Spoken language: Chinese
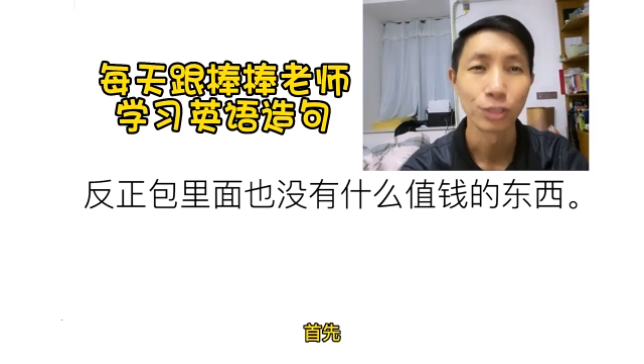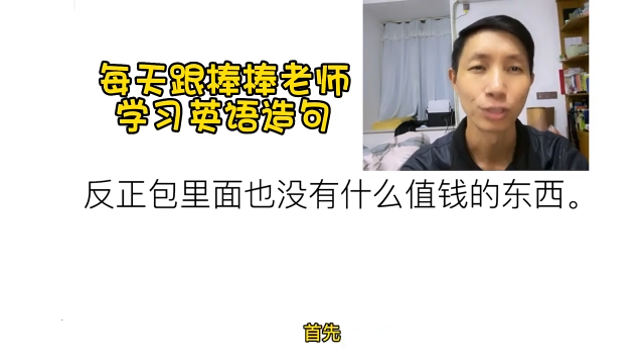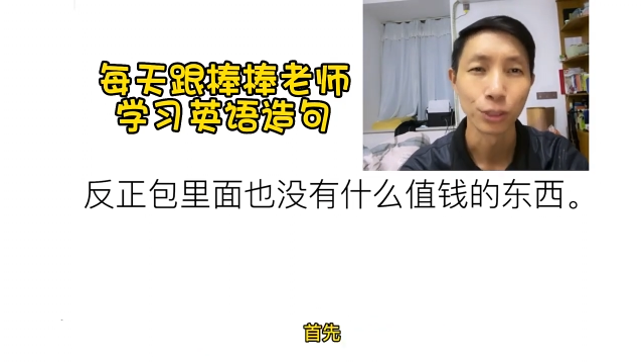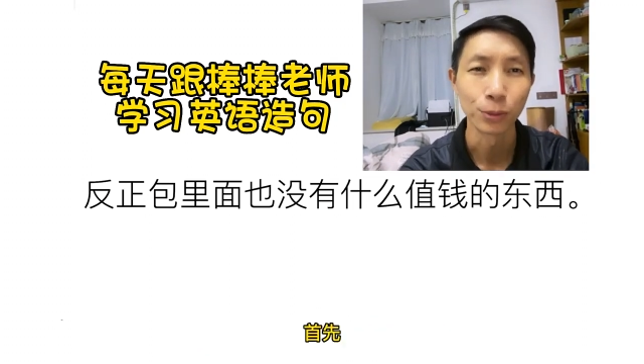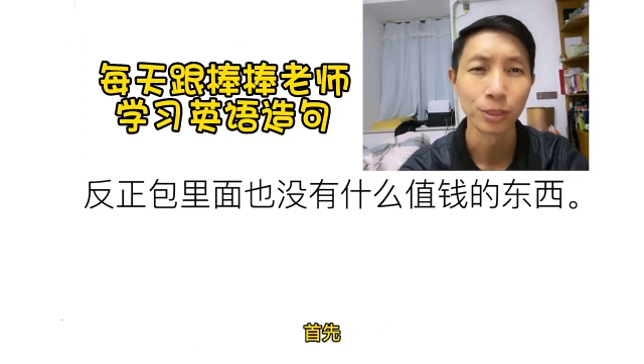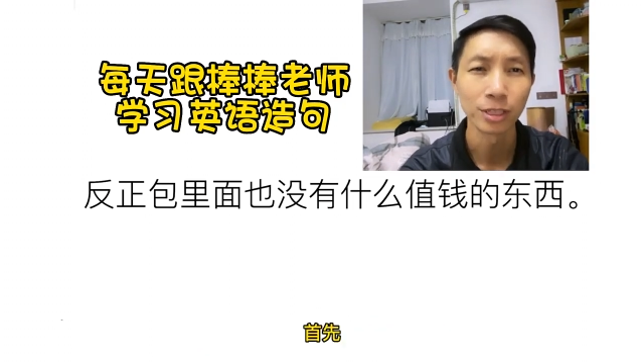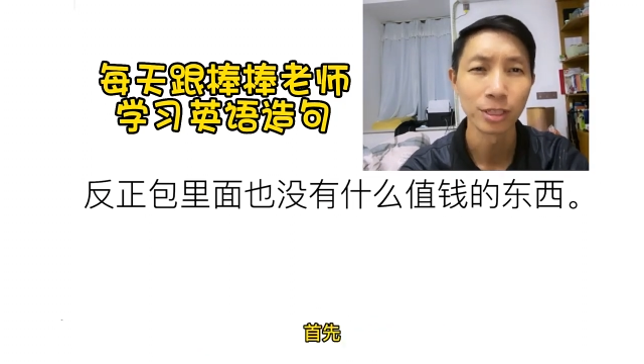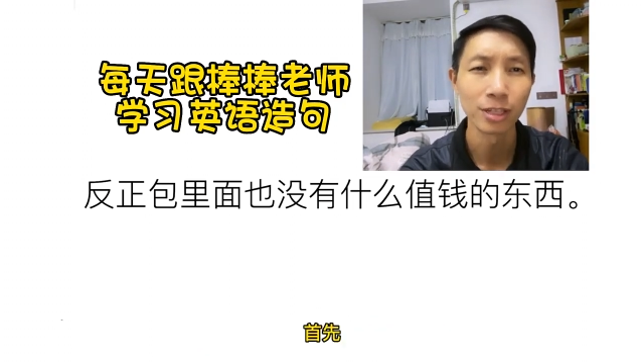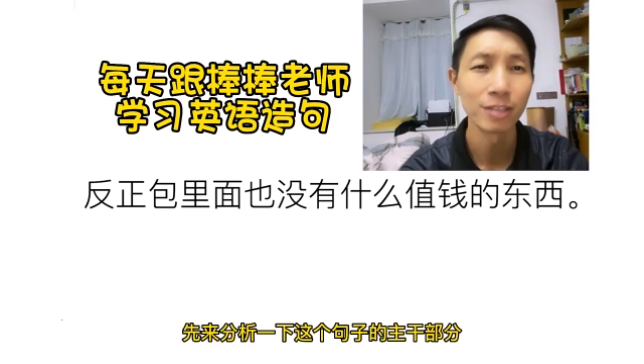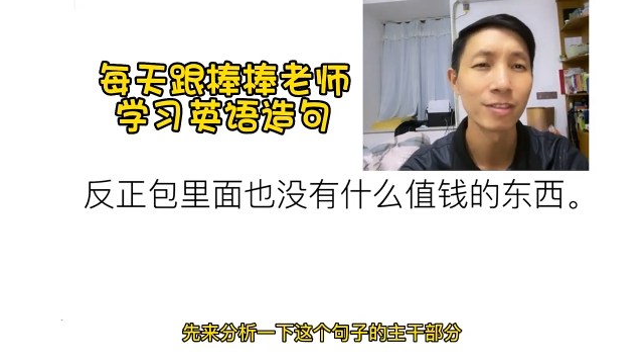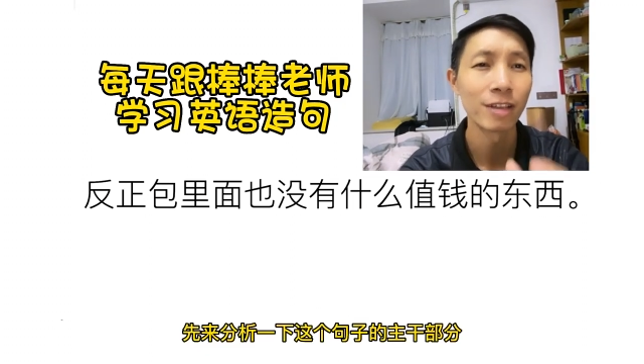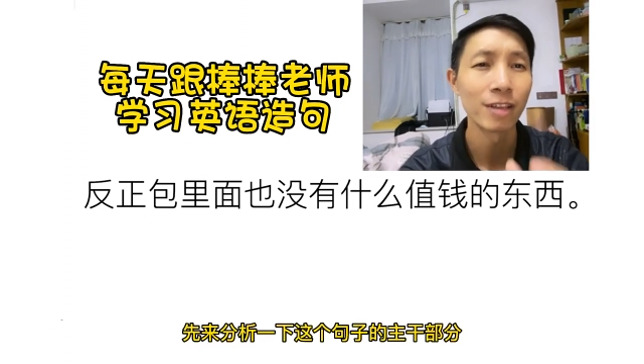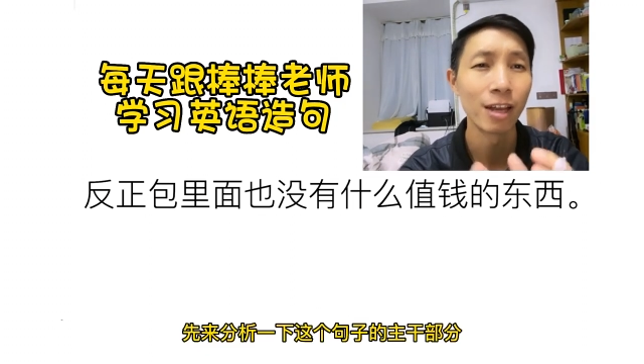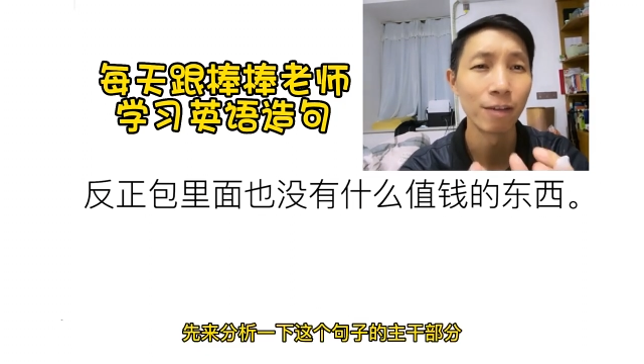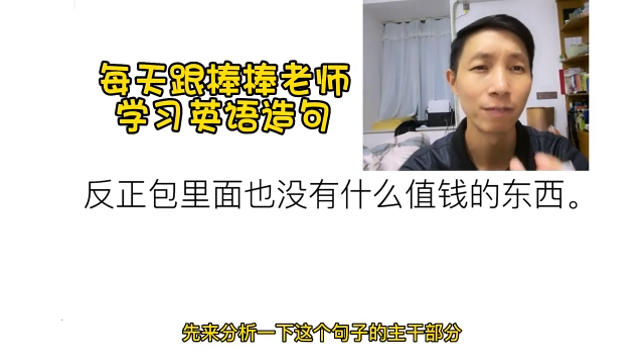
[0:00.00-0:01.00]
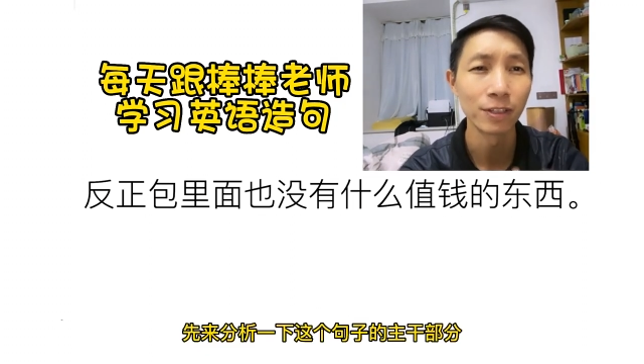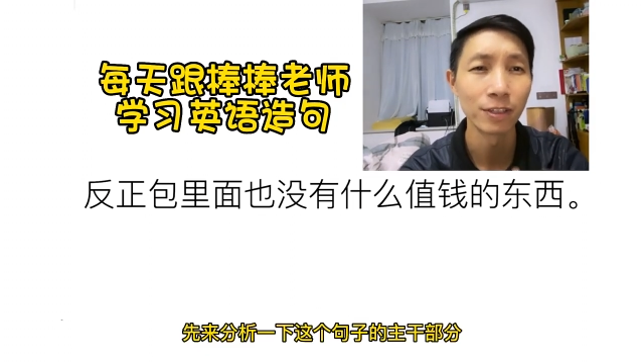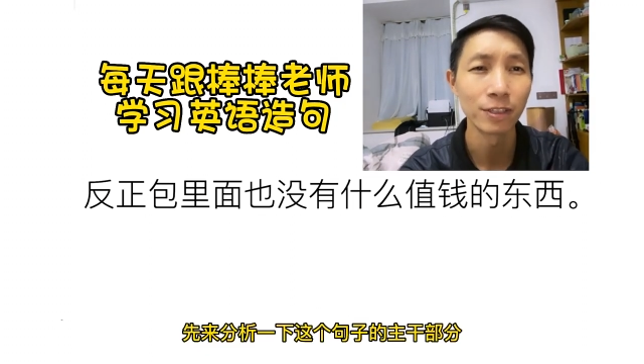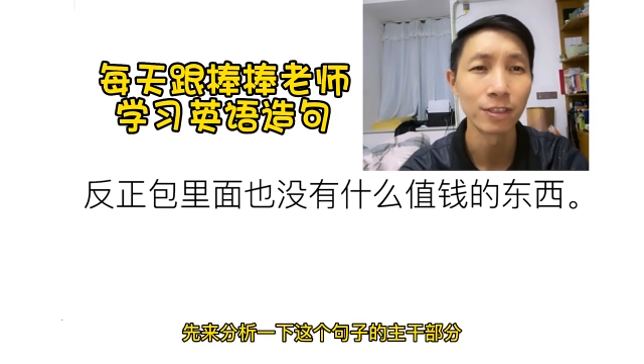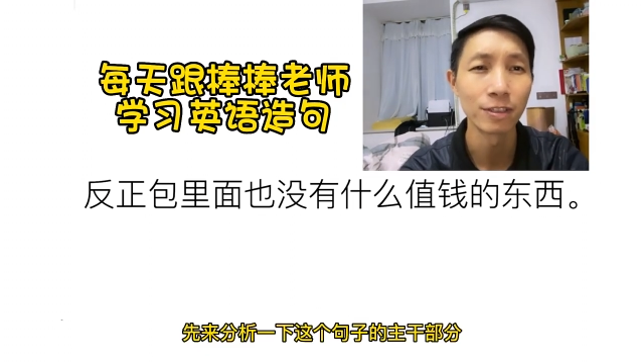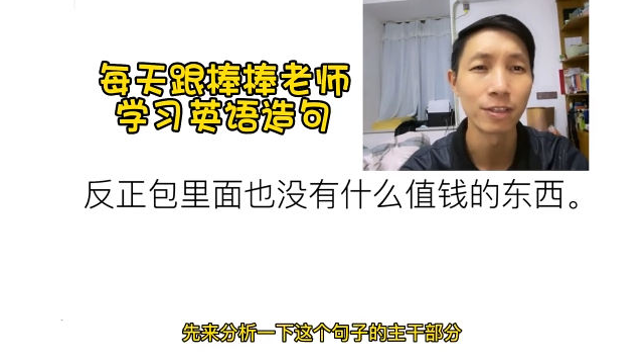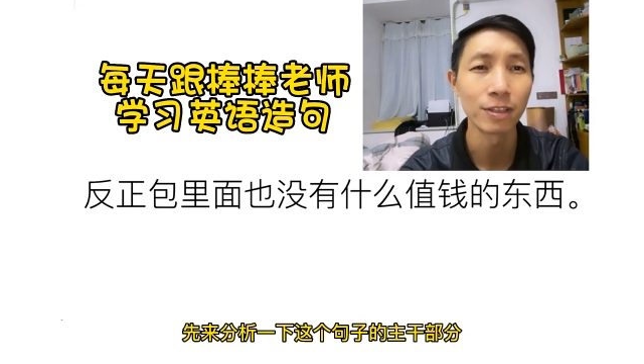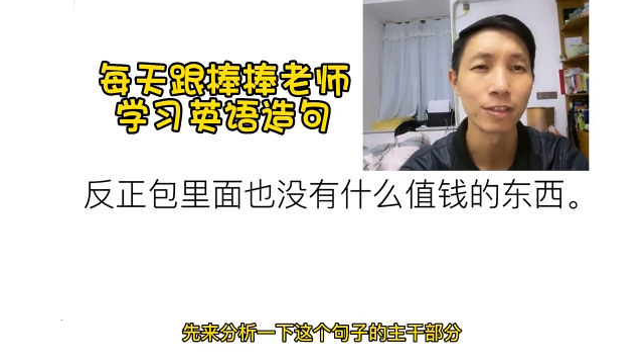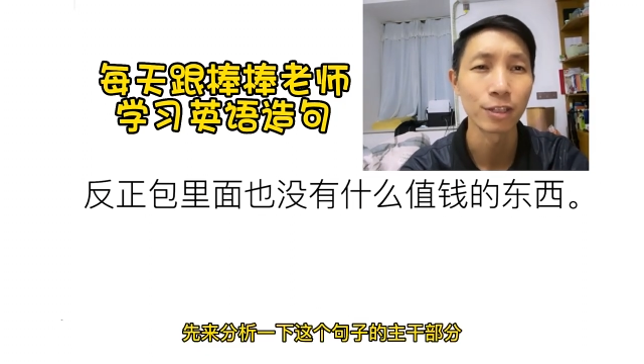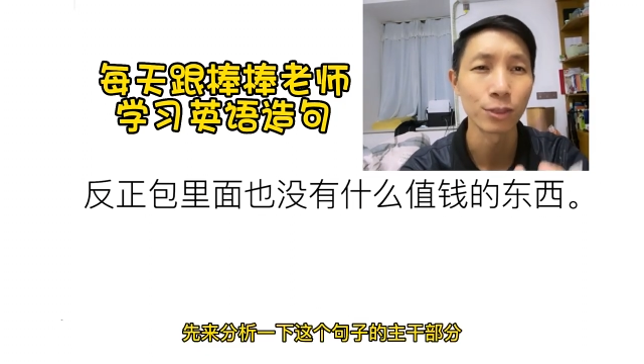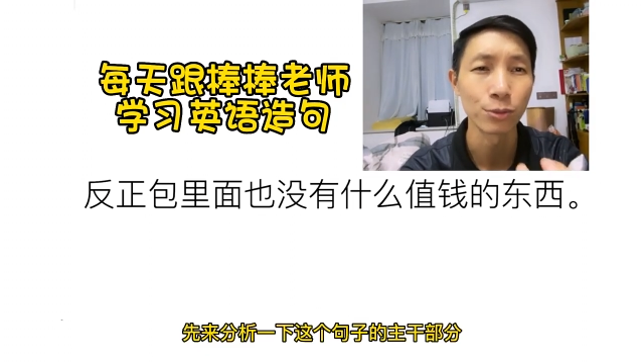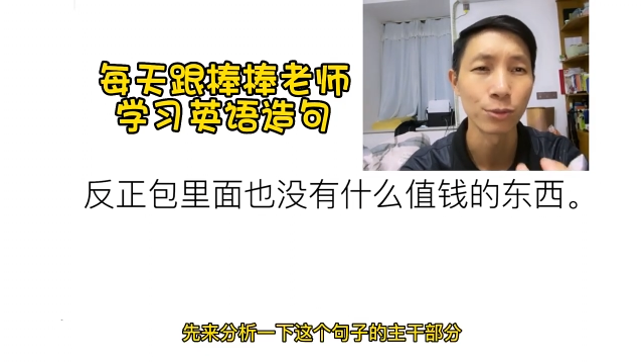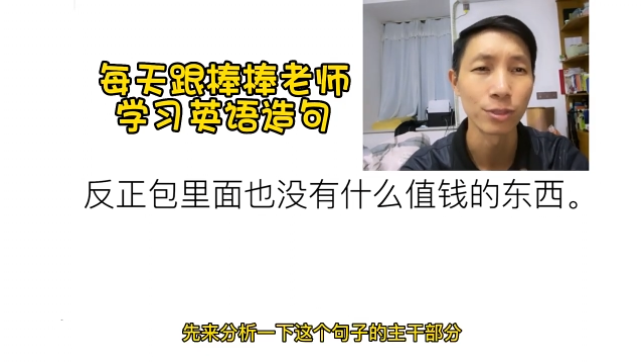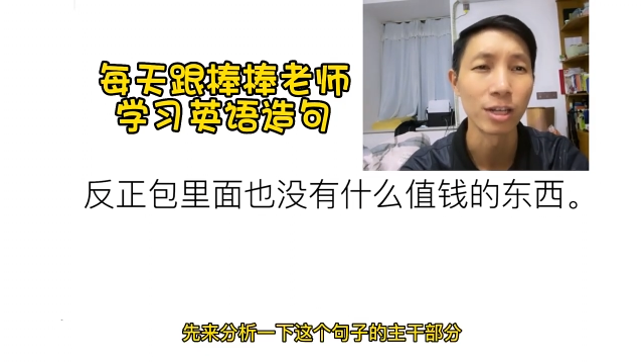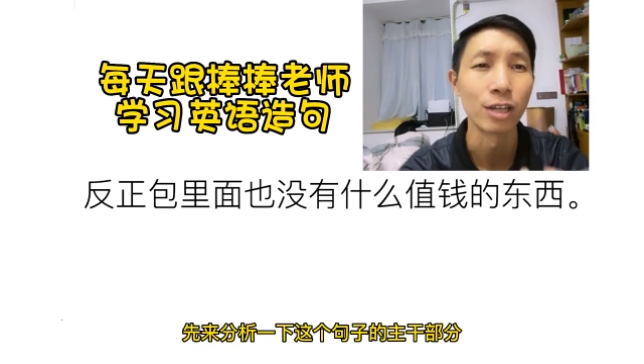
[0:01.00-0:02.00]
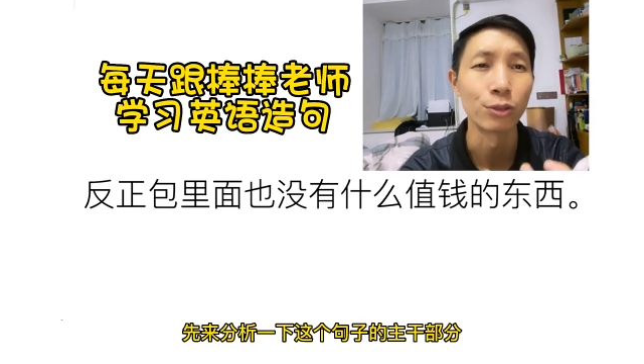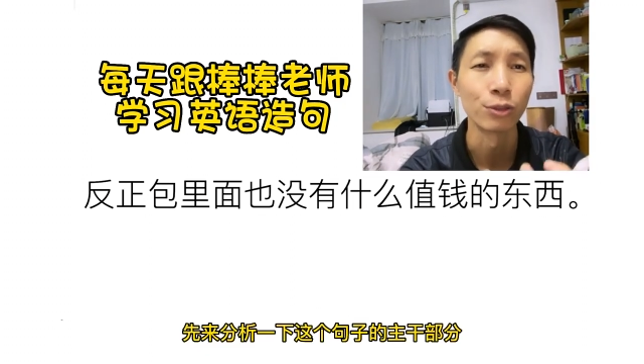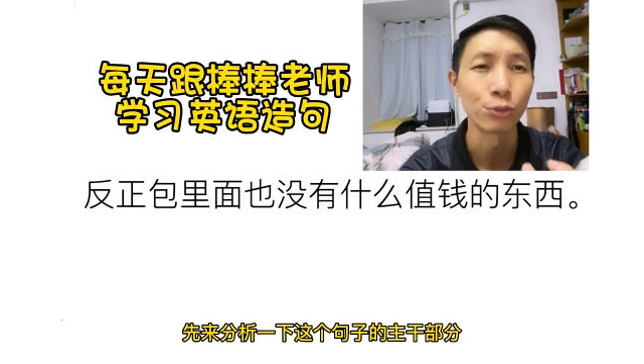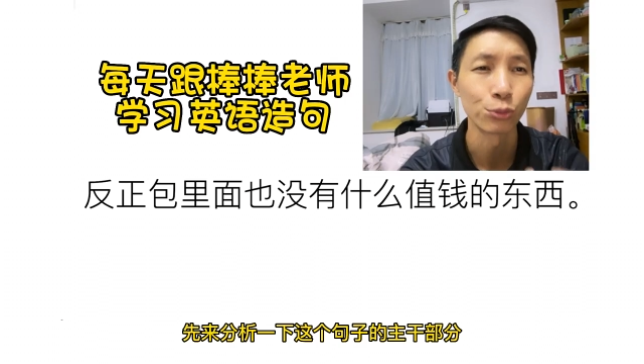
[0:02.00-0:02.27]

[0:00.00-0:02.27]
首先，先来分析一下这个句子的